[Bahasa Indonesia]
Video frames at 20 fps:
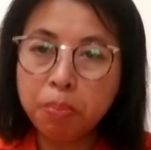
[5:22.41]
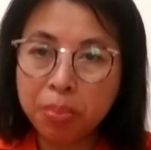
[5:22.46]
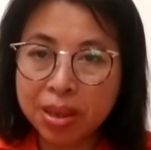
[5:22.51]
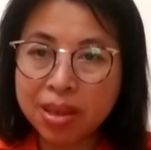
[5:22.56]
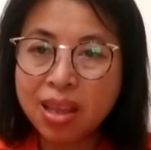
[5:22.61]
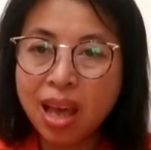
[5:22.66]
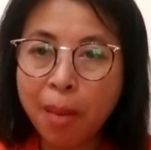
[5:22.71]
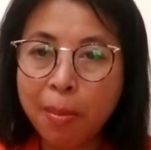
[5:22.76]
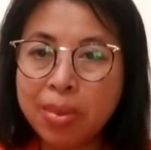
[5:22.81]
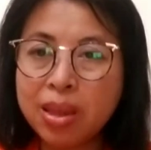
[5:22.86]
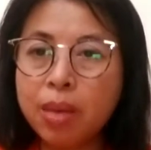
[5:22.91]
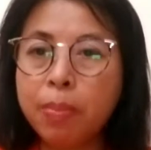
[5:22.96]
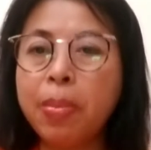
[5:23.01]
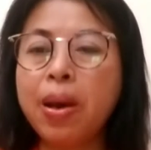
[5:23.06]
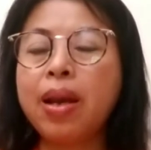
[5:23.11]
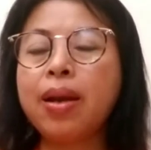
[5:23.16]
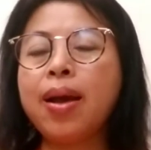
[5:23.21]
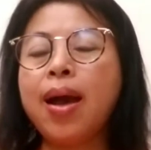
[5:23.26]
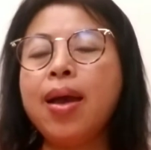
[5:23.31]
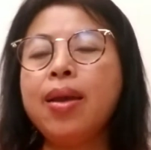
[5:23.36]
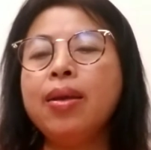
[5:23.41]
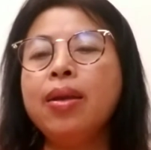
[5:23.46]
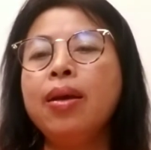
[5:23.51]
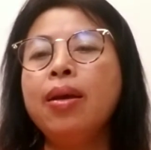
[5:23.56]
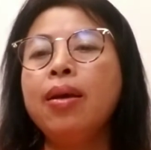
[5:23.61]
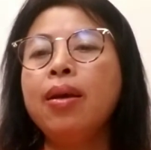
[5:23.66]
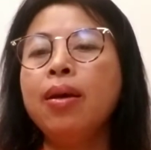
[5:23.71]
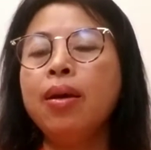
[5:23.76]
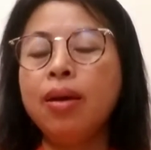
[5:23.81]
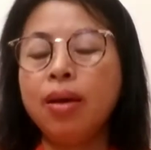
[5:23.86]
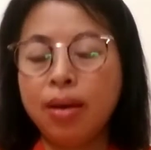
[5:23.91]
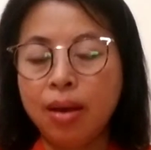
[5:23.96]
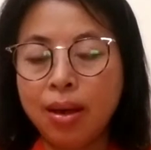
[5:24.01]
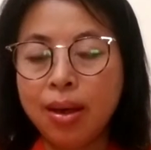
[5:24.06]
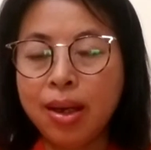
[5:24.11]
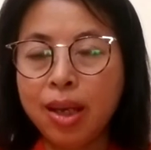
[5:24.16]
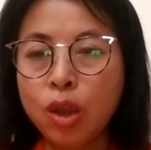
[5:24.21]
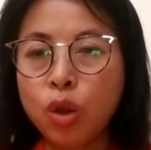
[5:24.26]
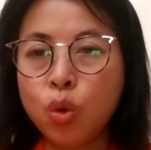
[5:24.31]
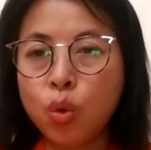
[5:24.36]
bisa menyebarkan
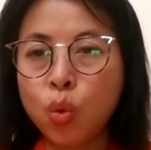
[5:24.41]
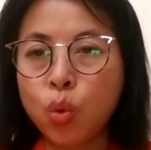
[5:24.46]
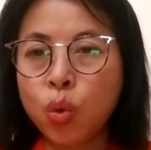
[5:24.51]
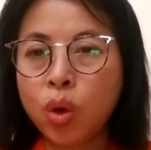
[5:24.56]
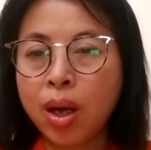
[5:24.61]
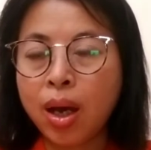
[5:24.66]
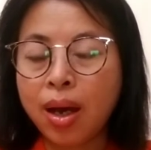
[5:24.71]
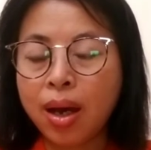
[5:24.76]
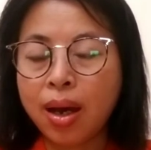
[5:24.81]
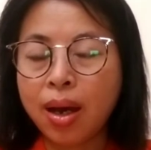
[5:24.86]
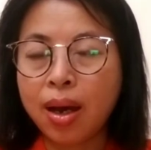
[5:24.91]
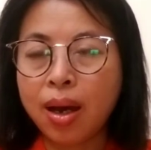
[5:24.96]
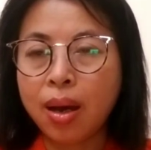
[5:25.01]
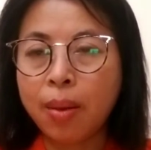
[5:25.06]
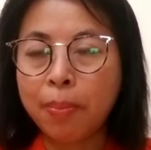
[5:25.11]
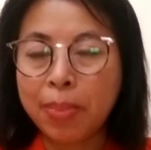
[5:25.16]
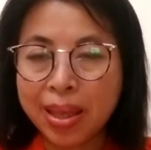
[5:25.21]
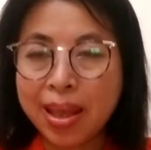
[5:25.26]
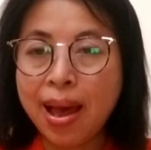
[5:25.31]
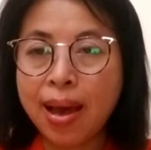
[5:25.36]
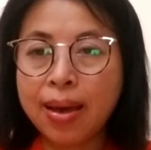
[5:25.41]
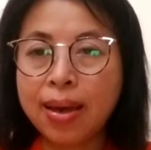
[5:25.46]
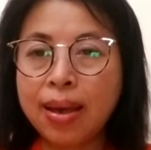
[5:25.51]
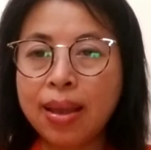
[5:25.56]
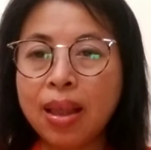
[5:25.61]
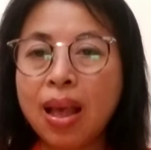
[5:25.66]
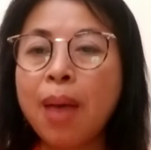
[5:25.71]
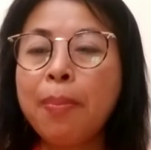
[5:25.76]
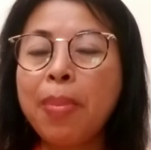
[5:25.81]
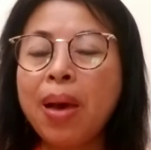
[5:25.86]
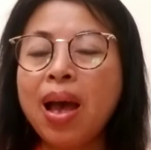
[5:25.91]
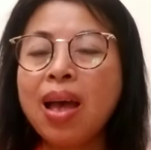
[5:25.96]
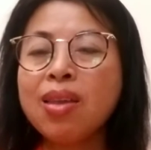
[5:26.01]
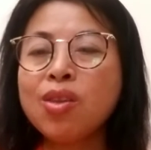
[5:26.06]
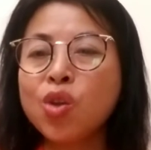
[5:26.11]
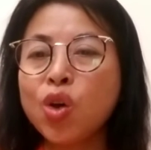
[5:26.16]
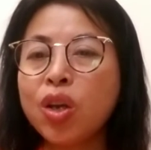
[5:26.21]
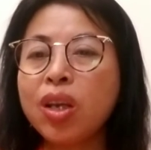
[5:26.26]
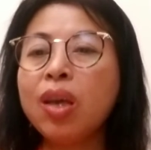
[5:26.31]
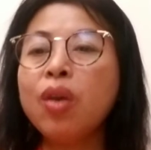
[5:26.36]
uh, itu uh, penyakit apa
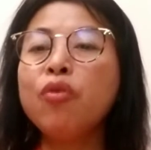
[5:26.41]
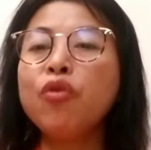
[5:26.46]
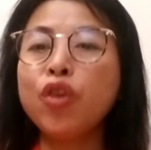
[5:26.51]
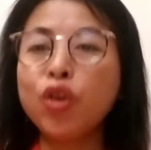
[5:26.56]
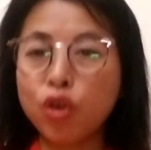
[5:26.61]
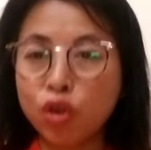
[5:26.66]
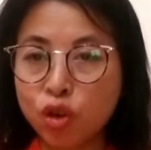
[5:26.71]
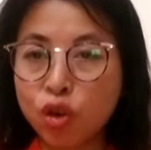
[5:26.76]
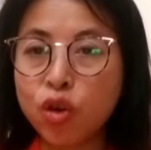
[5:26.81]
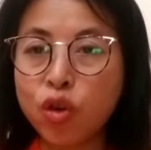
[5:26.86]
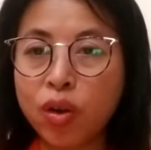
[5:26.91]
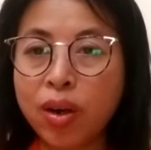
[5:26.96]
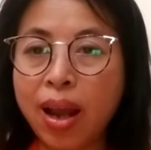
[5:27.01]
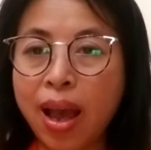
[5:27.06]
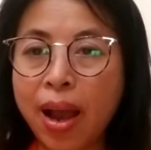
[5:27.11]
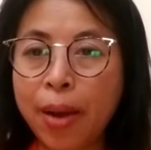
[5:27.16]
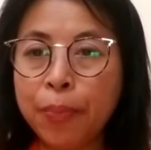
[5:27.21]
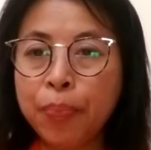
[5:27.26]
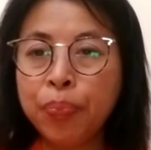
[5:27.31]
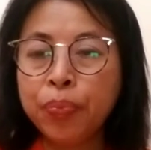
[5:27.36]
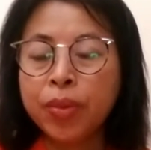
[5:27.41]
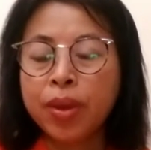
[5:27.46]
sorry virus corona